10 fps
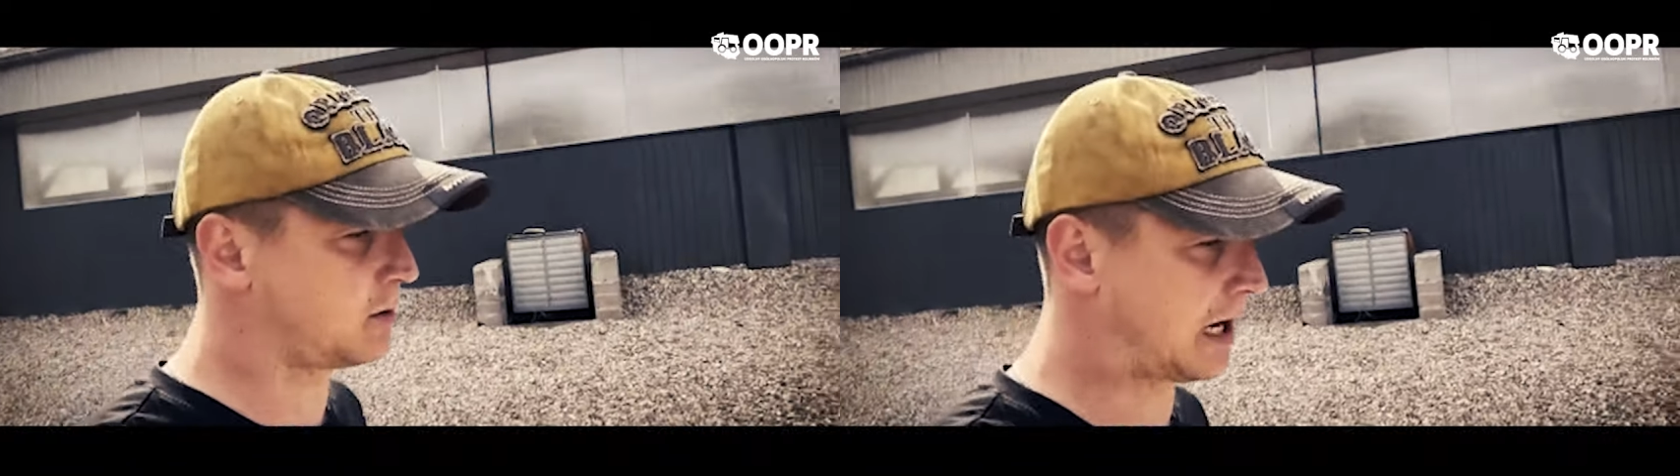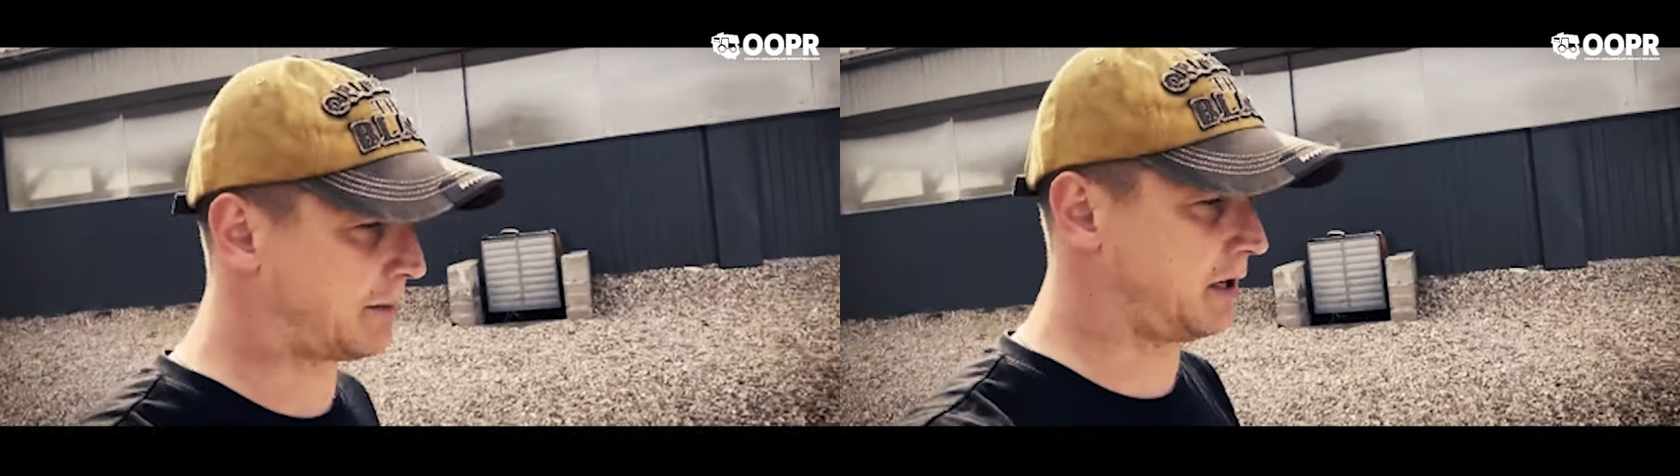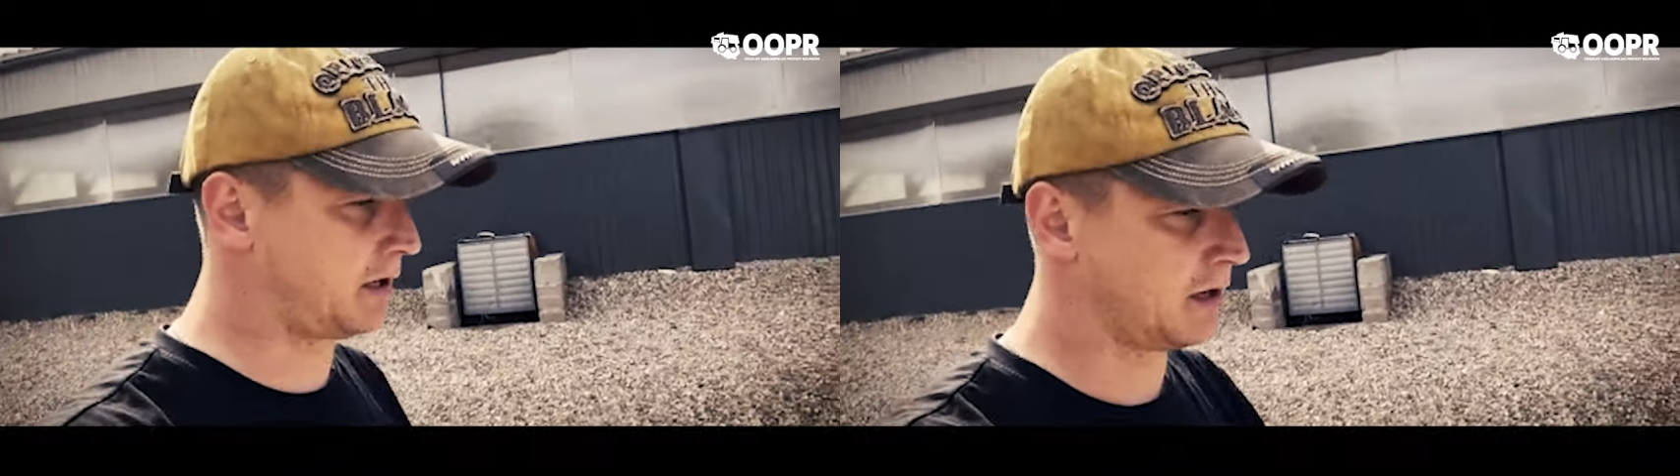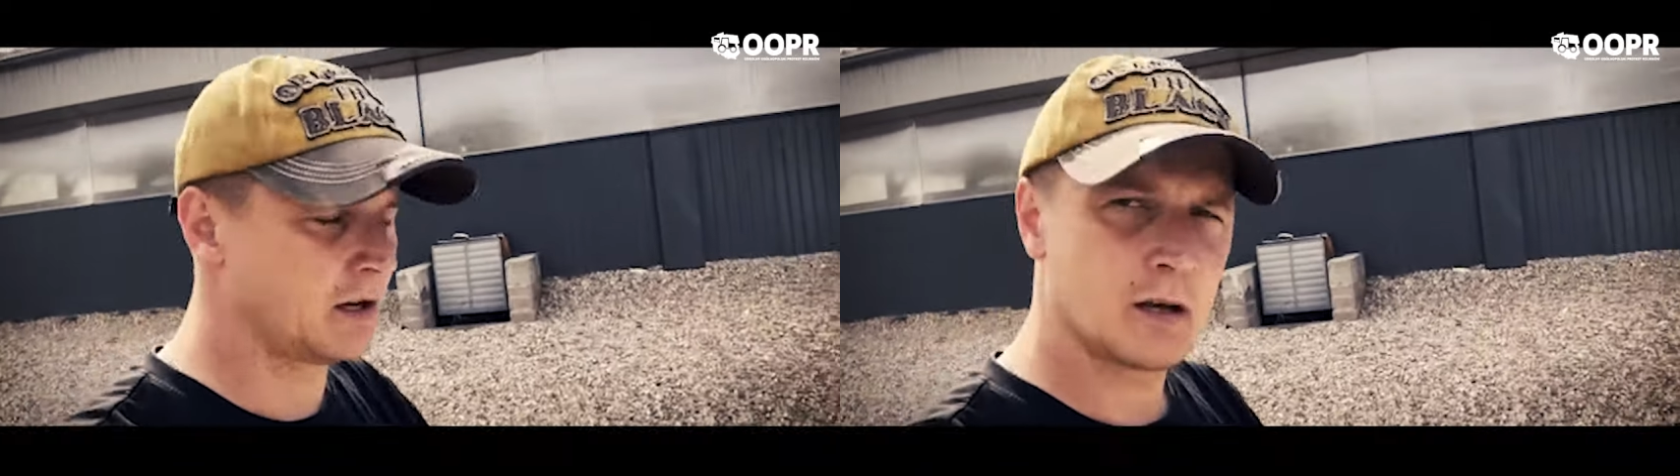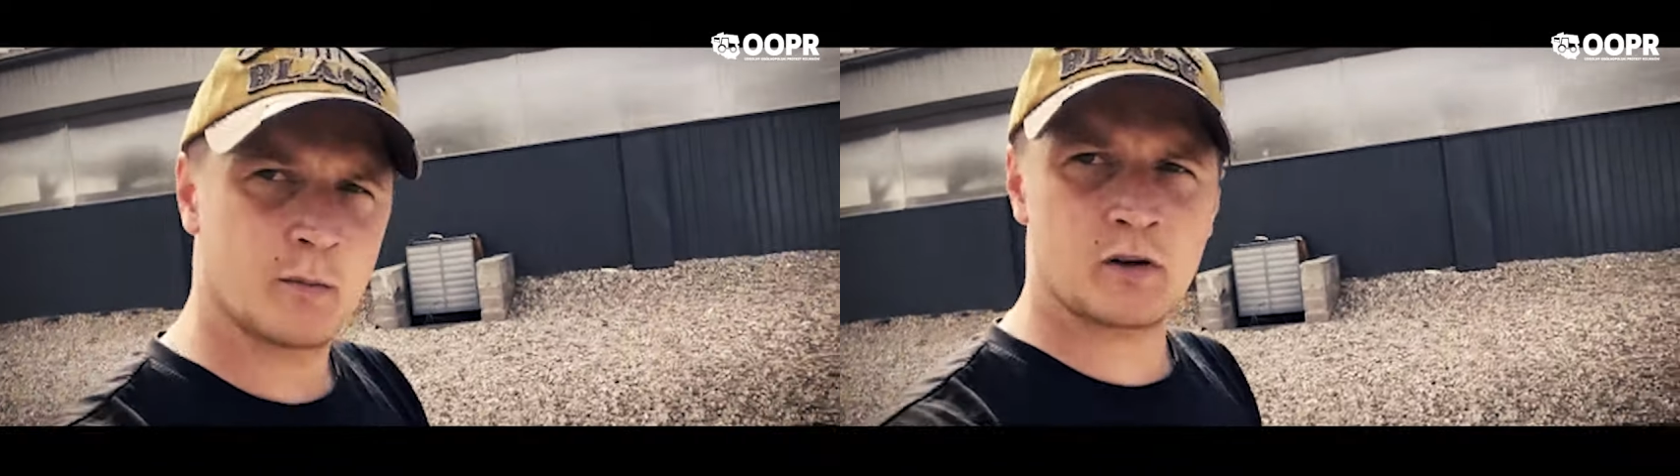kulami,
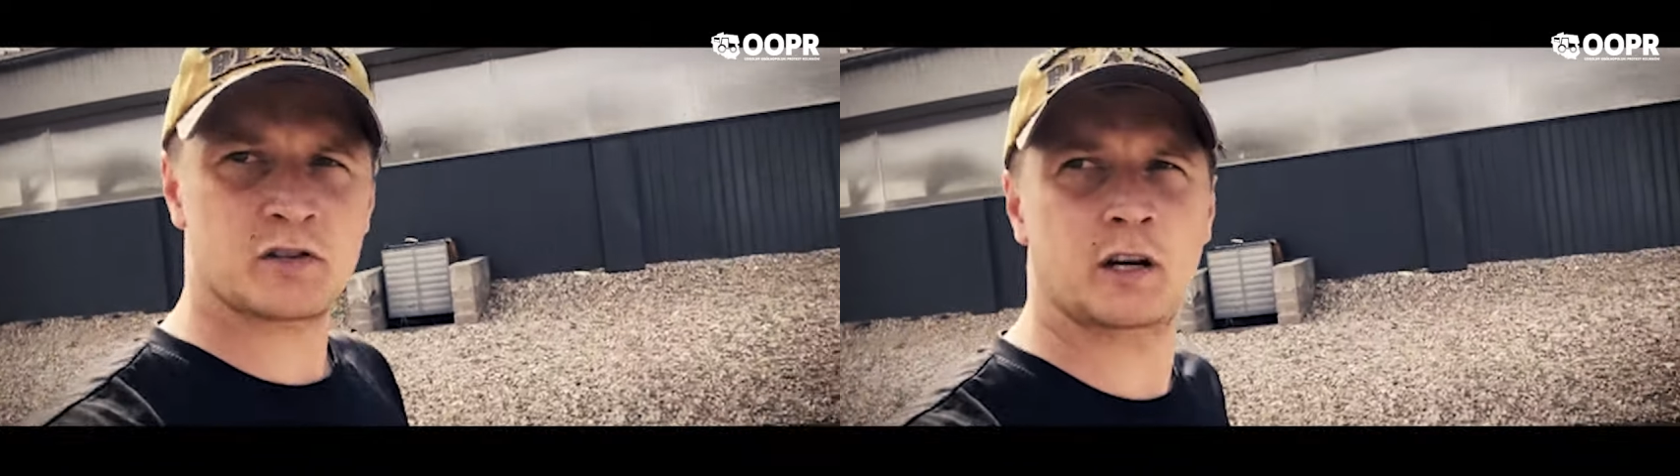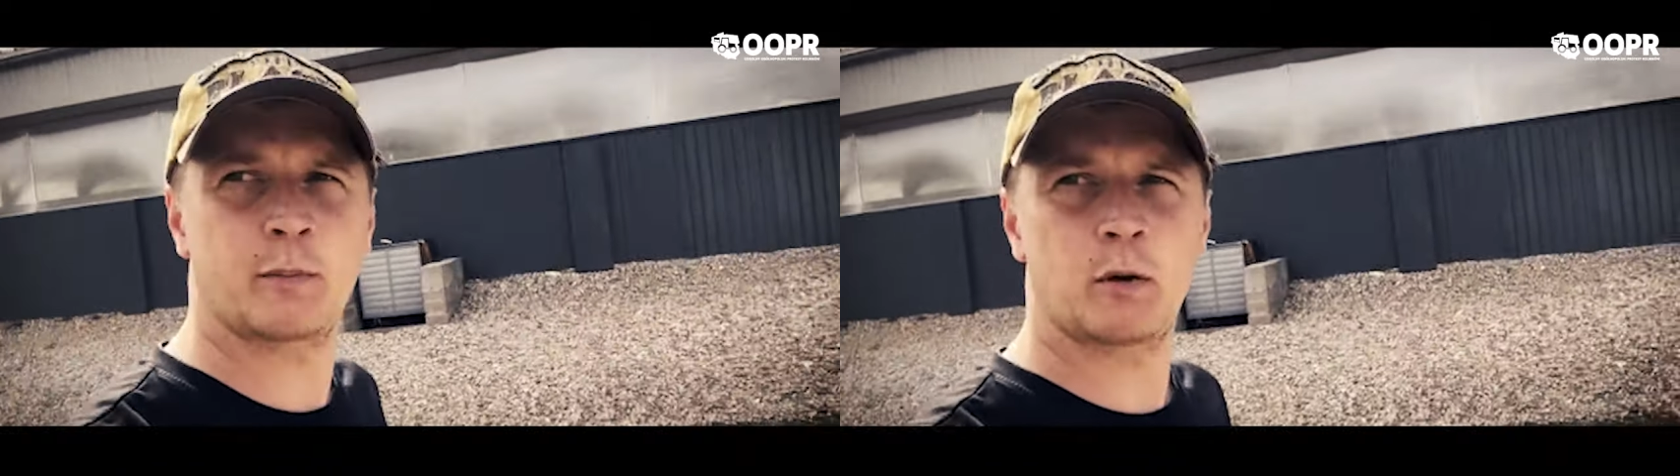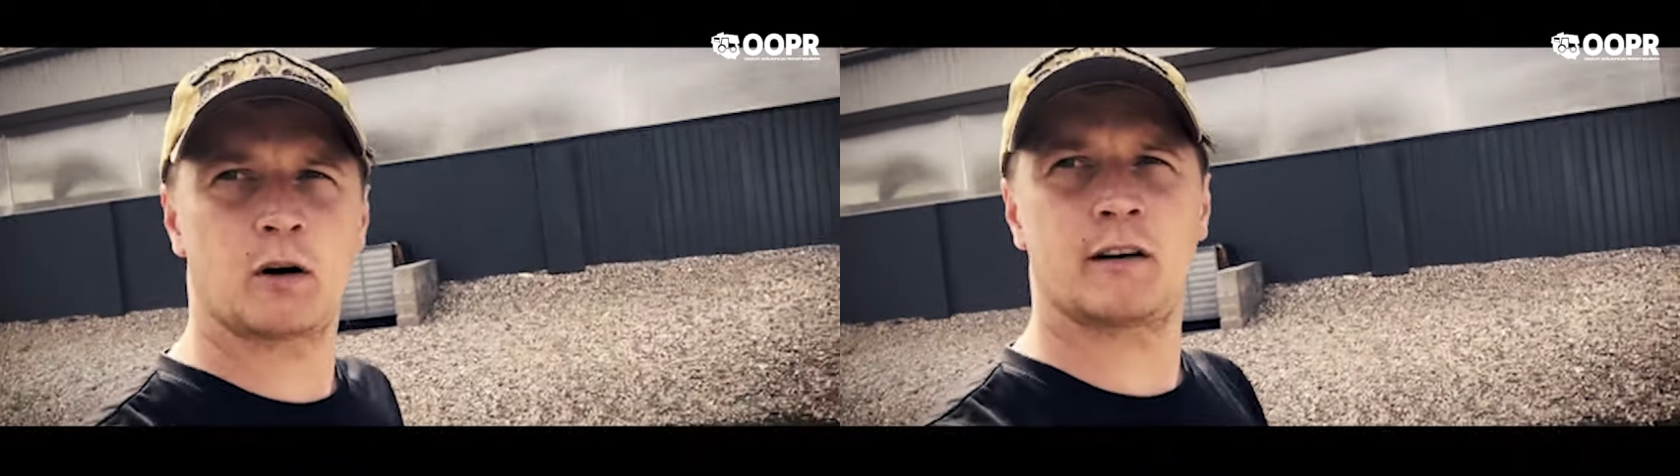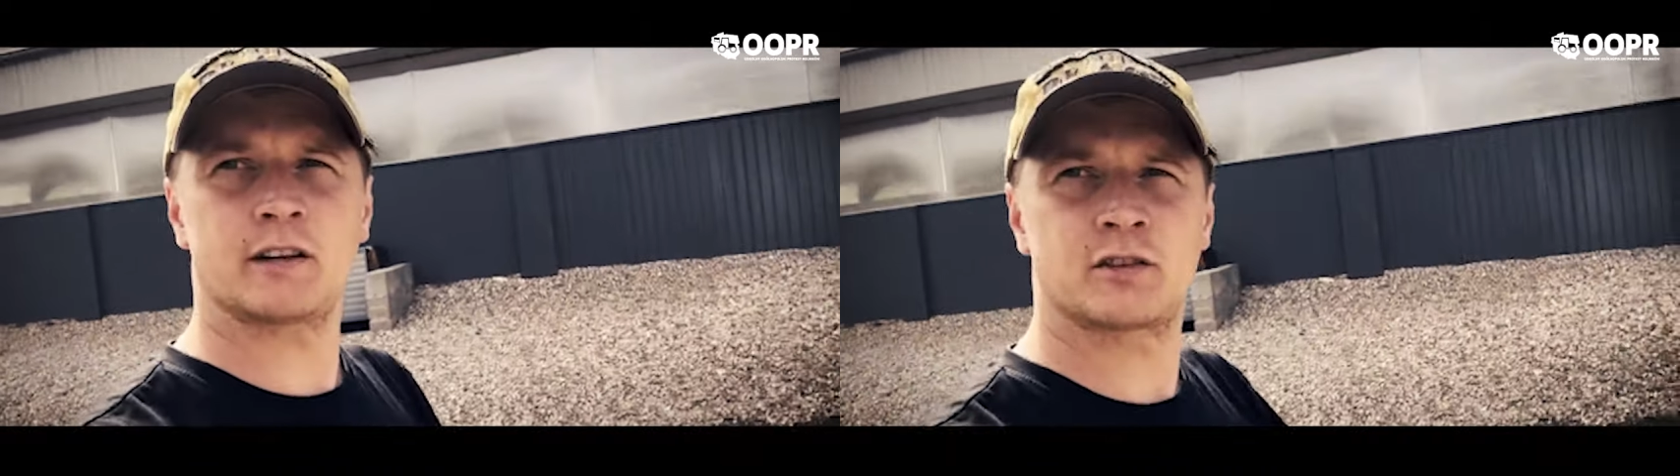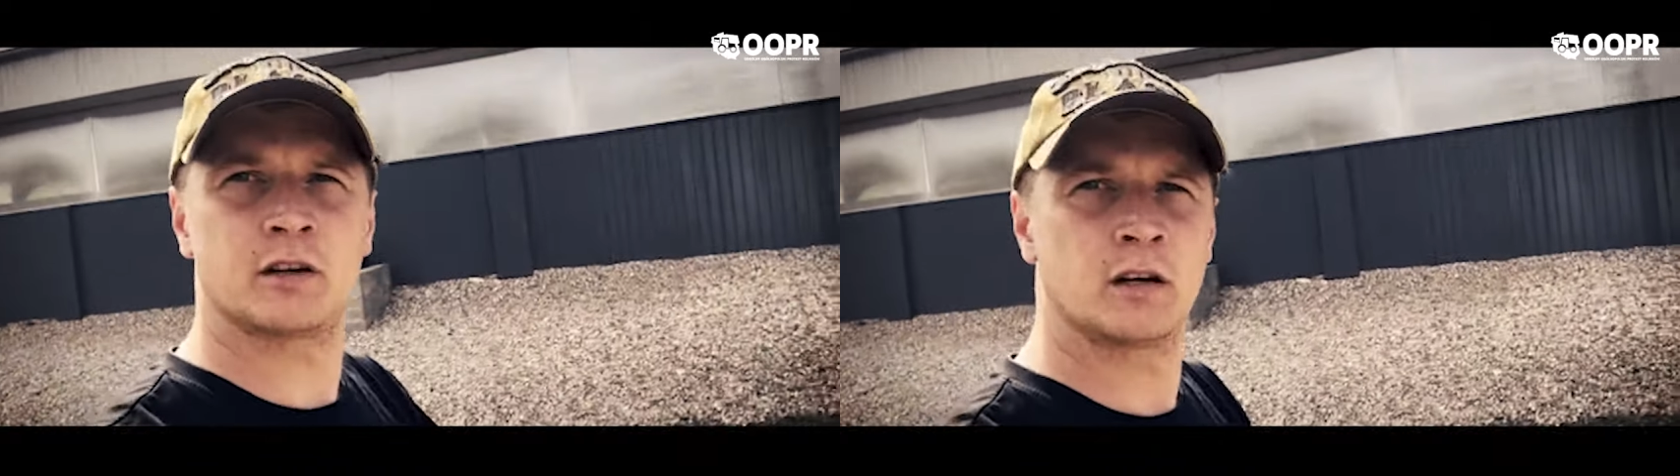może ich połować.